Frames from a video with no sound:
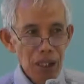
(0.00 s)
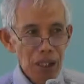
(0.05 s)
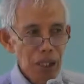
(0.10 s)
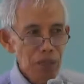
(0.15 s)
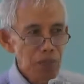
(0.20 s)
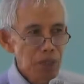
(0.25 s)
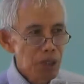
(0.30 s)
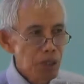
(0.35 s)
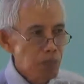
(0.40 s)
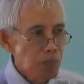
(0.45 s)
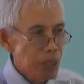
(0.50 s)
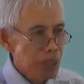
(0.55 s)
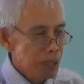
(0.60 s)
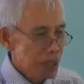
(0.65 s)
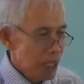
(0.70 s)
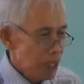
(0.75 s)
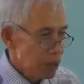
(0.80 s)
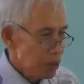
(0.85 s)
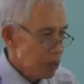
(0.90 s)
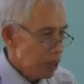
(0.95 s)
Alam niyo, pag
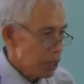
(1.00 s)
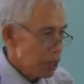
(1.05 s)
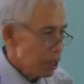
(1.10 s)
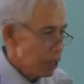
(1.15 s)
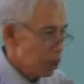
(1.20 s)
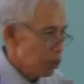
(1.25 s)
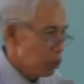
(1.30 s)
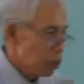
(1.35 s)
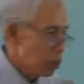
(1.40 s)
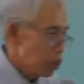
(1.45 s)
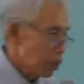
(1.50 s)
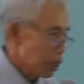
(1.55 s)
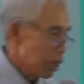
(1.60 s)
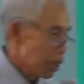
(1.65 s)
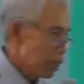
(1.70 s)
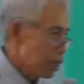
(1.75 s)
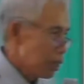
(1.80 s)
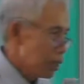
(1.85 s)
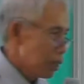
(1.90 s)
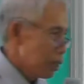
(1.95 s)
tayo ay
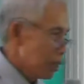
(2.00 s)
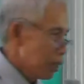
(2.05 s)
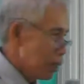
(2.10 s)
nag-worry,